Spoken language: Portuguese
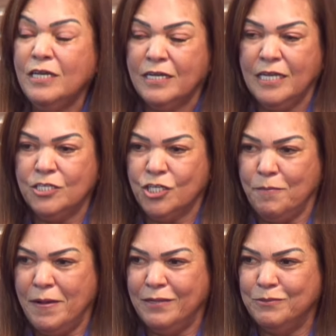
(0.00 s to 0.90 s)
aquele
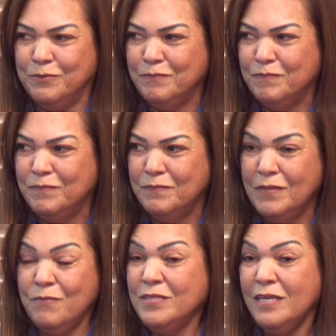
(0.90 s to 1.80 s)
chamado. Uhum.
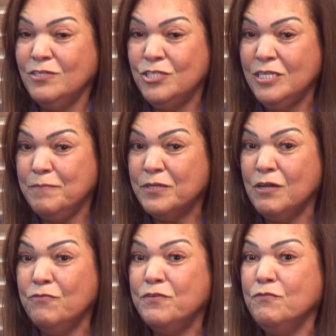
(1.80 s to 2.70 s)
Eu entendia, porque
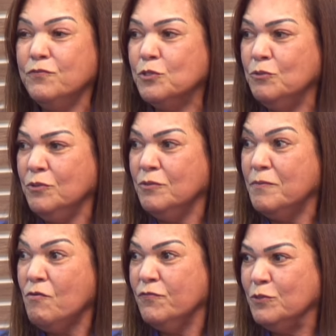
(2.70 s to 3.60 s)
eu vi o futuro,
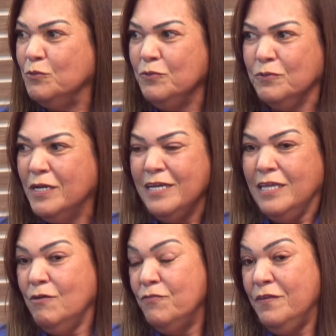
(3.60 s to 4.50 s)
meu futuro,
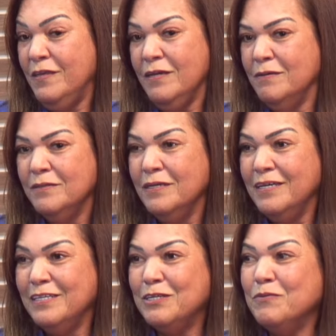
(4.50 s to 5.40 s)
eu via.
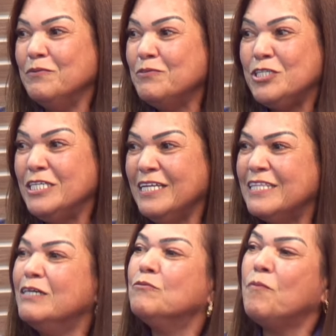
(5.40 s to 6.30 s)
Então eu não tinha
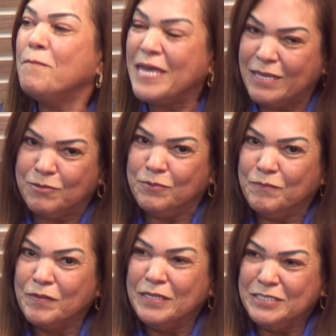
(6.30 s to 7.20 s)
tanto medo
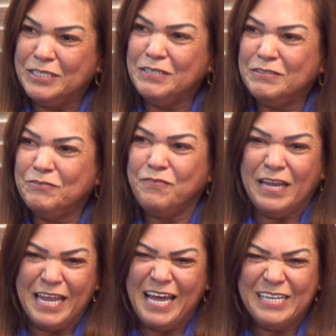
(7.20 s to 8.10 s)
de, de
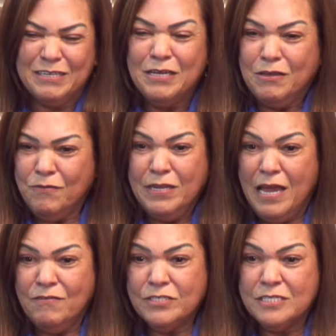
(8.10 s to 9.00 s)
falar. Eu
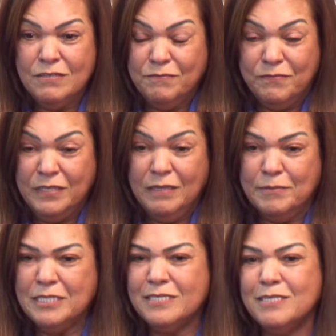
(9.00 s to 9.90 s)
olhava assim, via,
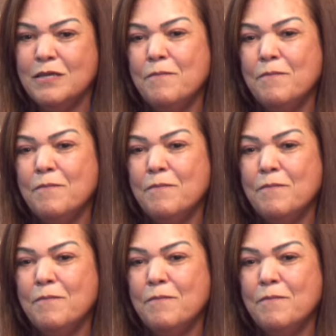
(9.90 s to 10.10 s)
mas assim,